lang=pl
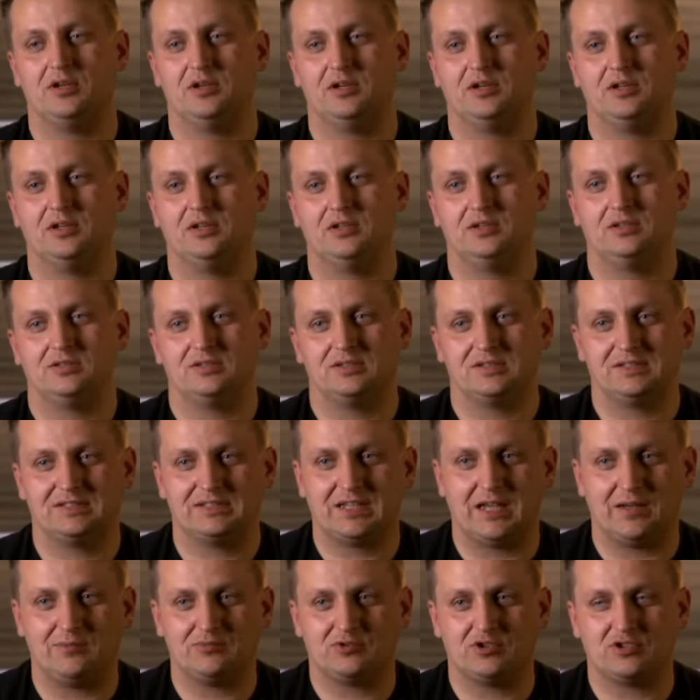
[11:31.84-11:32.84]
e,
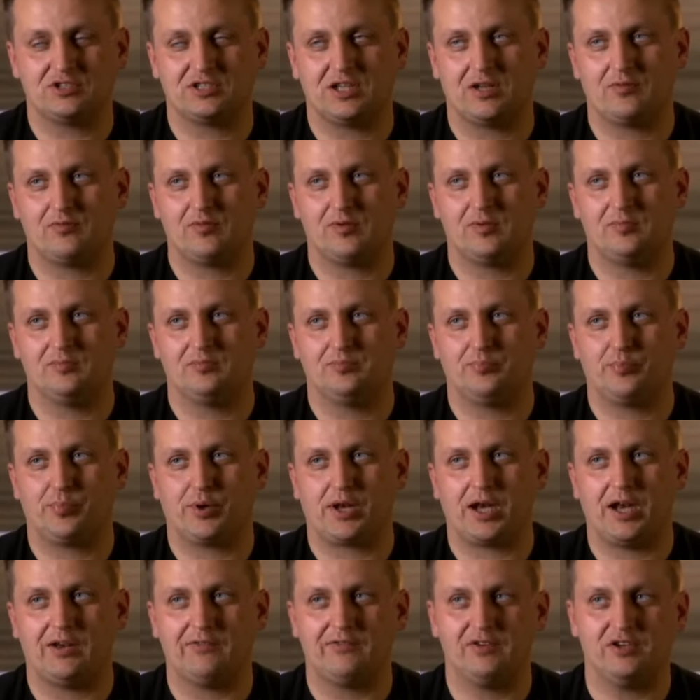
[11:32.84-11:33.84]
sam zostałem
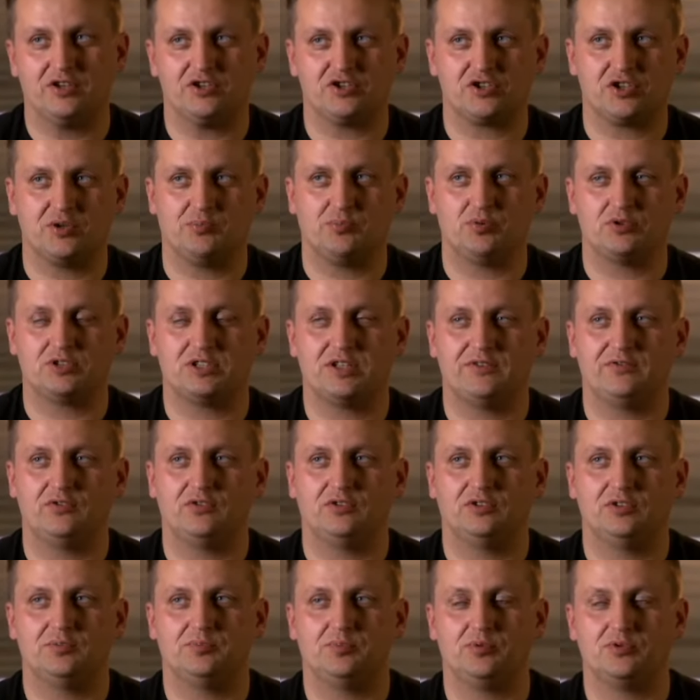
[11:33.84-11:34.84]
prawie że
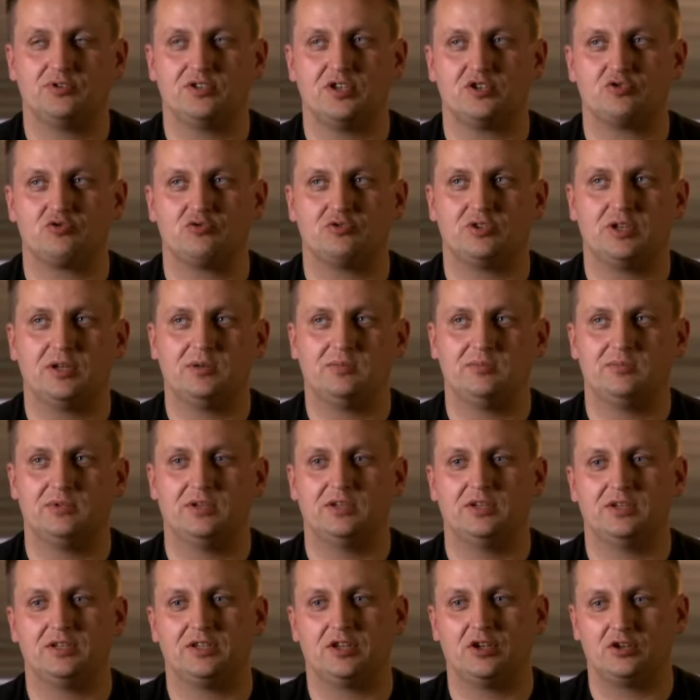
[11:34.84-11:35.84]
postawiony pod zarzutem
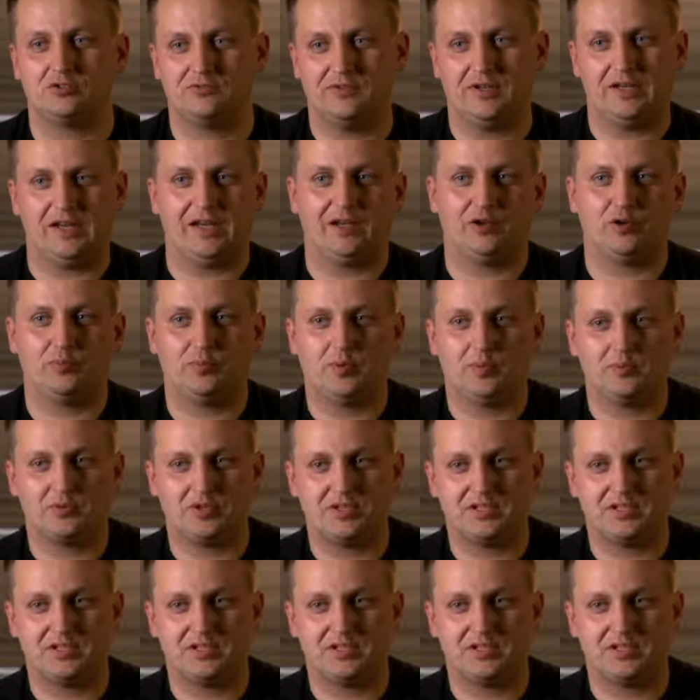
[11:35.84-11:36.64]
e, kierowania grupą